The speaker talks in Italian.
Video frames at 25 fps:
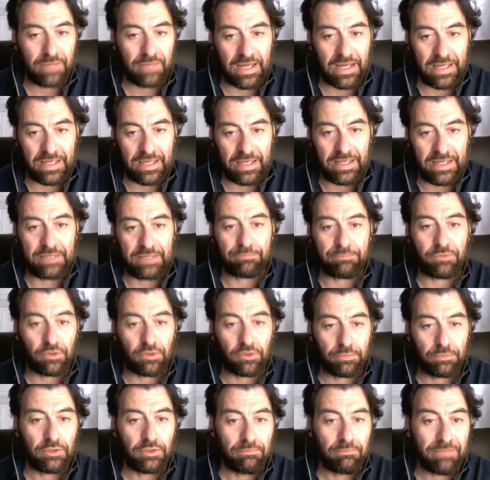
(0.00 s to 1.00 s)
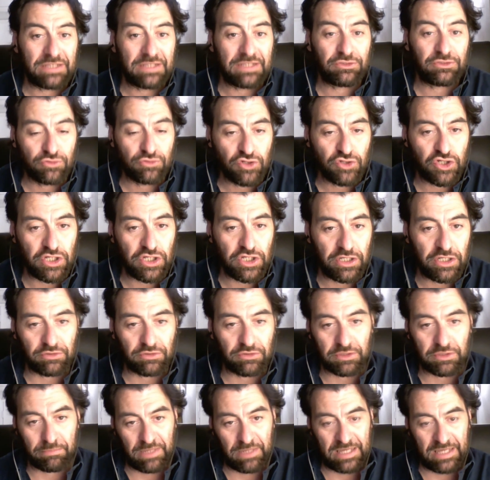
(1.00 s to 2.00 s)
ma è proprio il
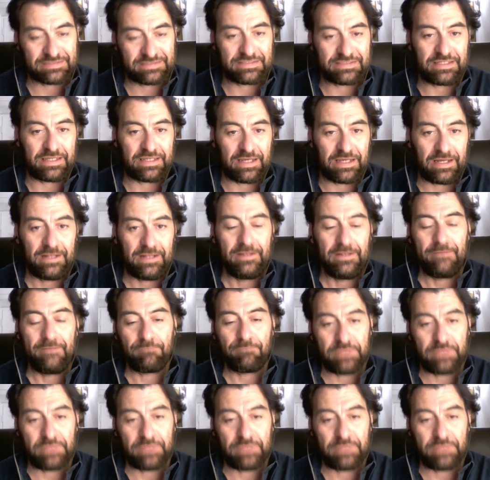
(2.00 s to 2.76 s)
mattoncino di plastica